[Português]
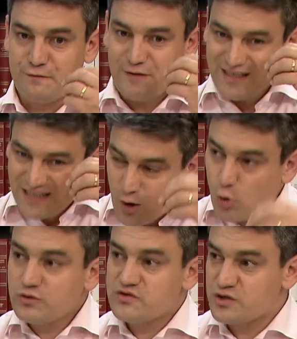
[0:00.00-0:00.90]
ela
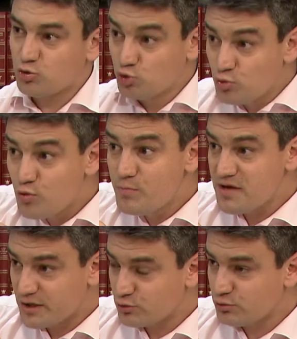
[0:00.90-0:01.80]
aconteceu no
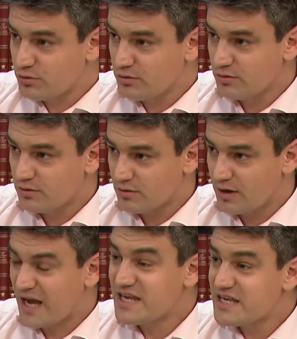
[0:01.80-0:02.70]
momento
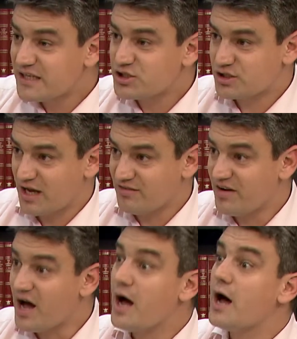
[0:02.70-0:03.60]
em que ele
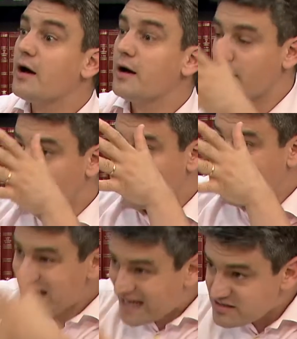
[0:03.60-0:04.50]
estava
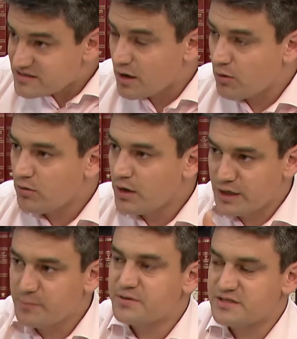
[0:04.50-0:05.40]
em ação
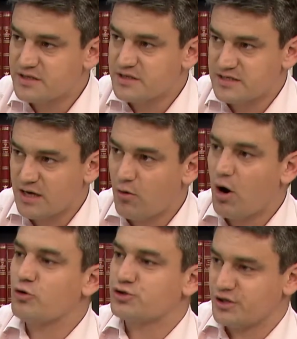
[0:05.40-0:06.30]
na perseguição
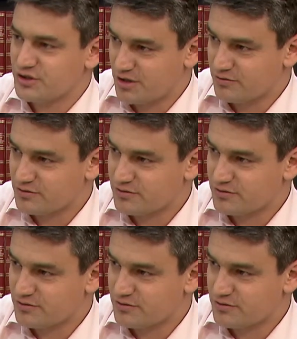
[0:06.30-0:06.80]
aos cristãos.